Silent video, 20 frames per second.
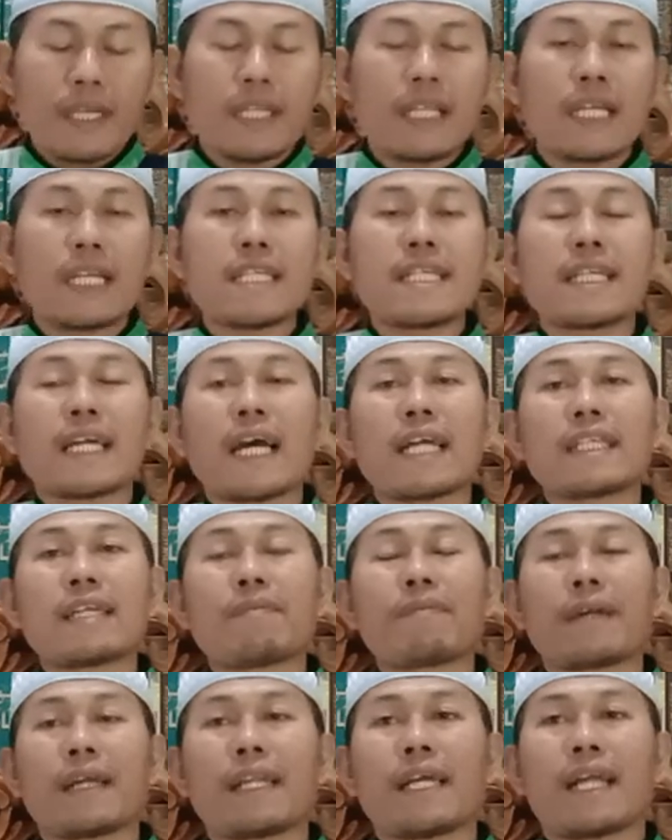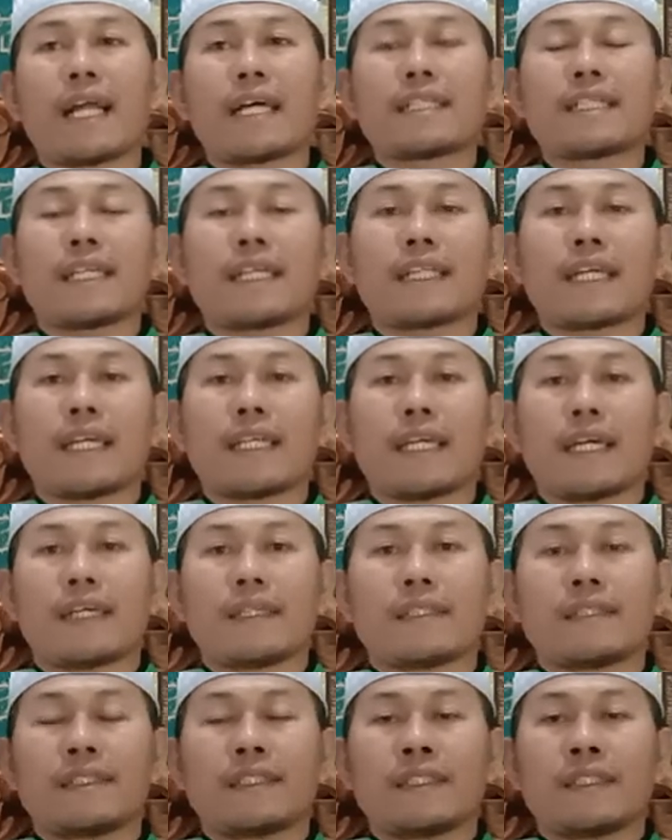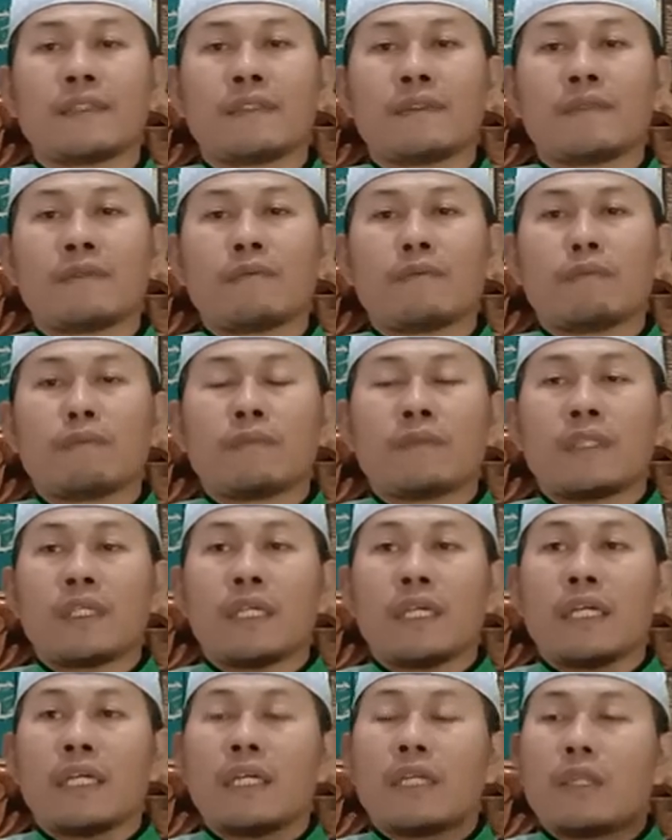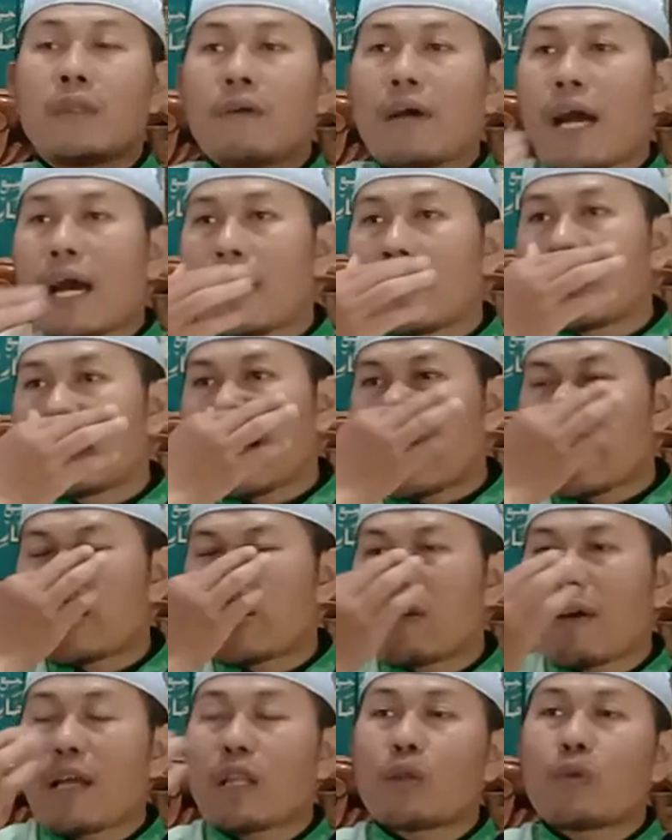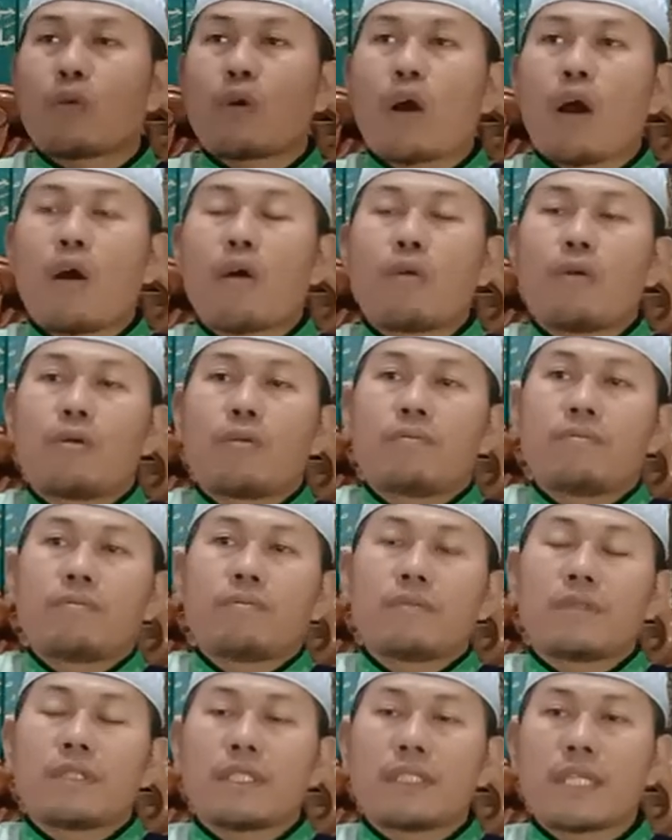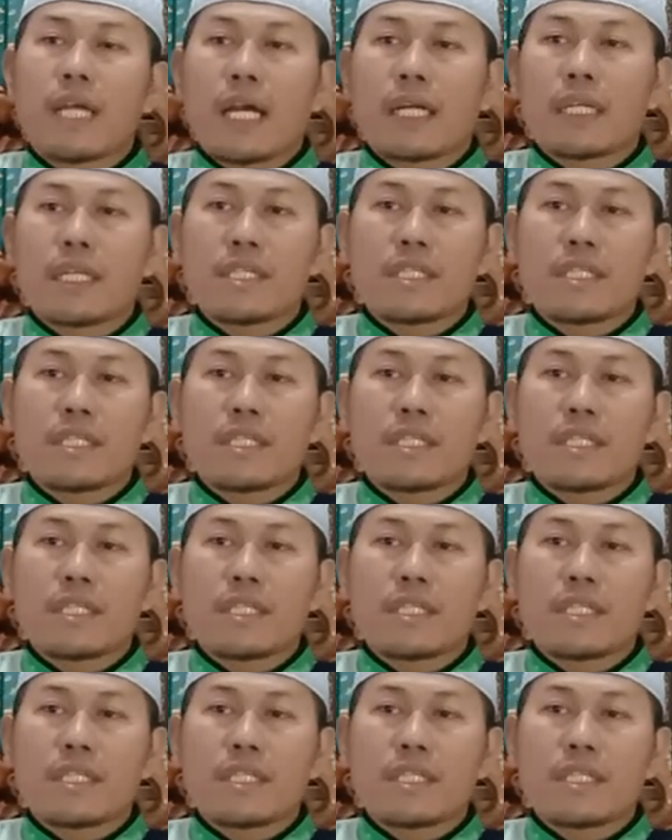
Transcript: Jadi singkatnya beginilah ceritanya itu ada suatu kaum yang